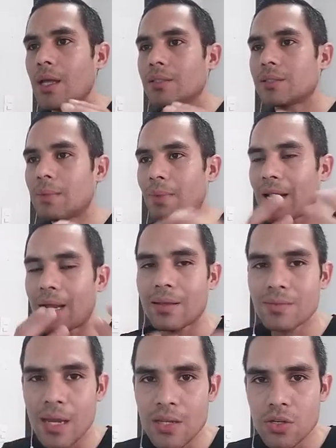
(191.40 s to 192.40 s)
Si
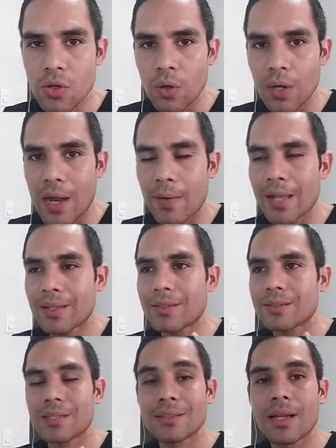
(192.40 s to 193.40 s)
manejas esto, la verdad que
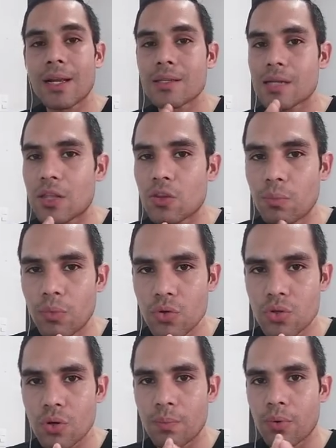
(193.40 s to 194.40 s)
te estás arriesgando
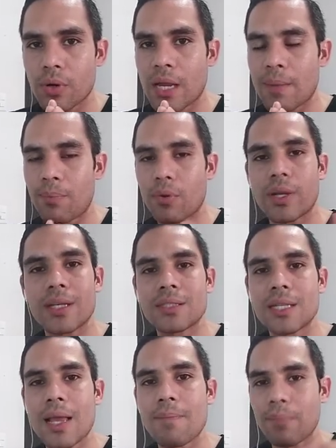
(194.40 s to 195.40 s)
mucho. ¿Por qué? Porque
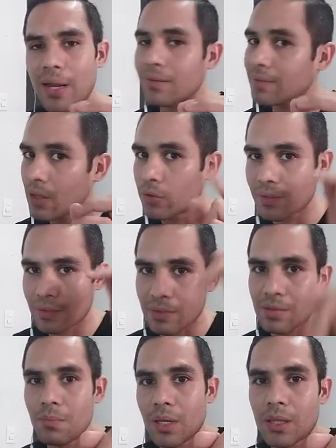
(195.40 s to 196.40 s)
si la empresa donde
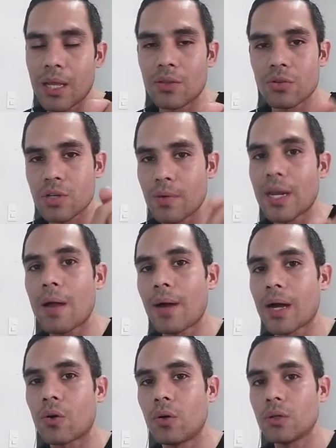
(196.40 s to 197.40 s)
estás invirtiendo se viene
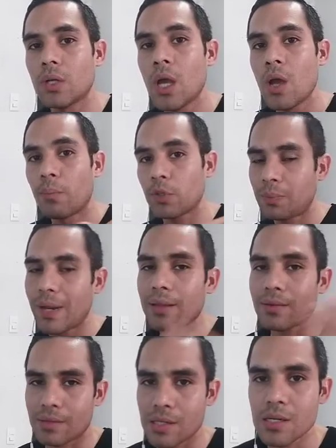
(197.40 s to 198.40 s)
abajo, pues
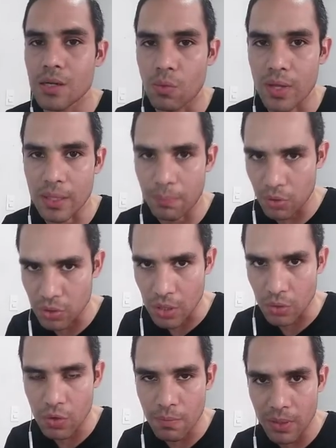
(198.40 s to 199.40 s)
pierdes ese
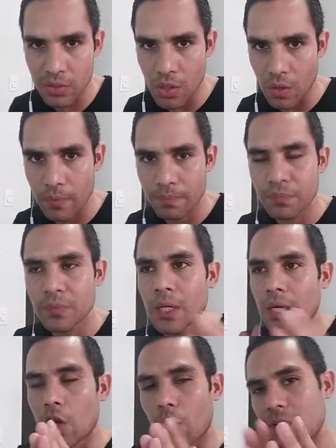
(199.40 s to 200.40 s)
50% de inversión.
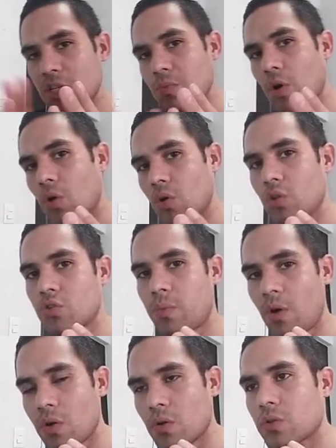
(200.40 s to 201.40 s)
Y lo mismo con los
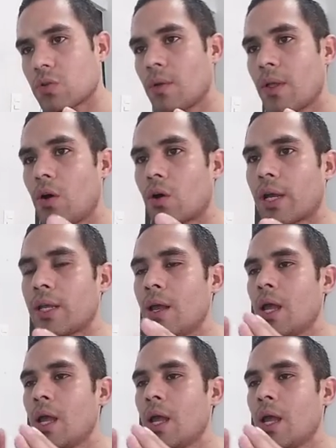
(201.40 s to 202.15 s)
bonos. ¿ok?